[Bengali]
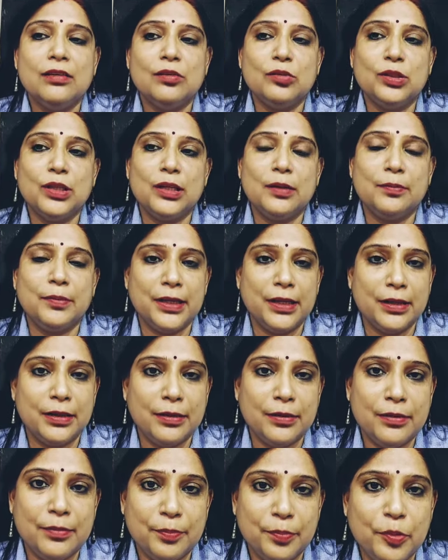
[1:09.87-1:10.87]
ওদের মানে
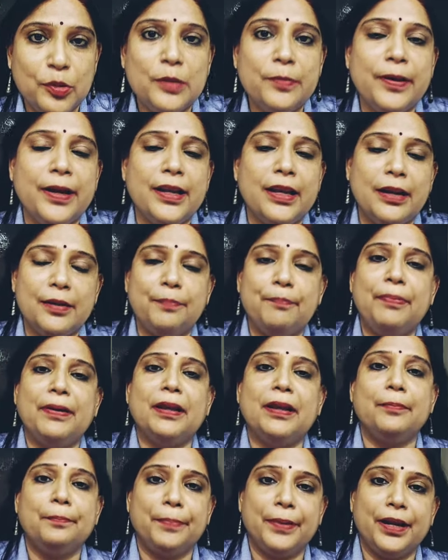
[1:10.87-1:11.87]
পরিবারের
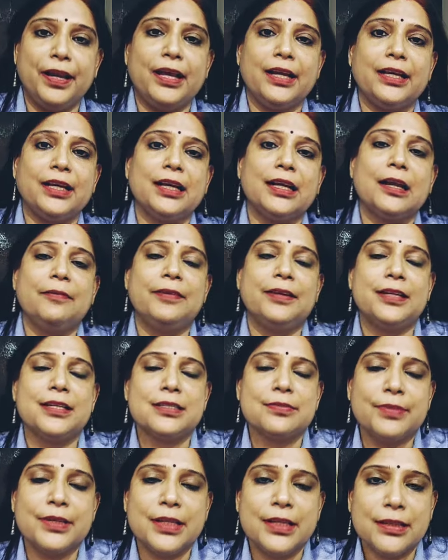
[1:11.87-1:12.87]
পারম্পরা এটা ডায়াবেটিস
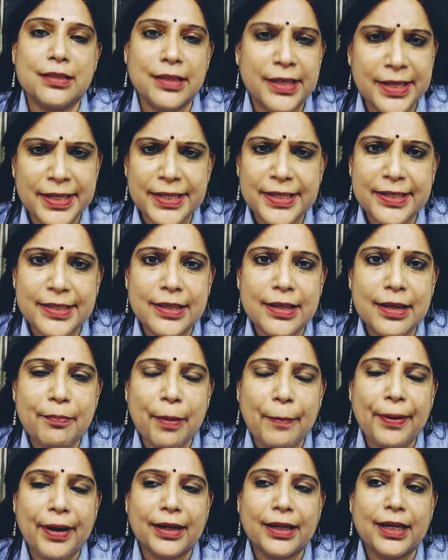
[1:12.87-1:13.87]
মানে হেরিটারি
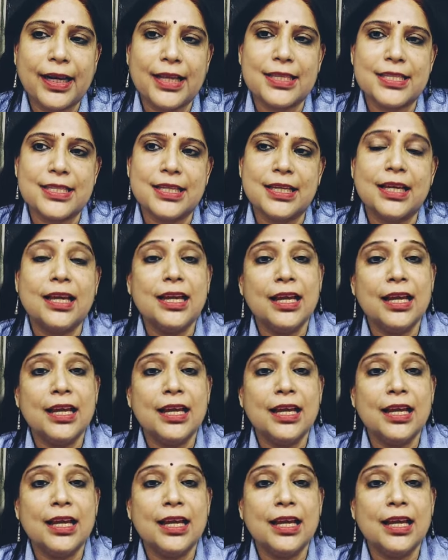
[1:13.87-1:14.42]
ব্যাপার একটা আছে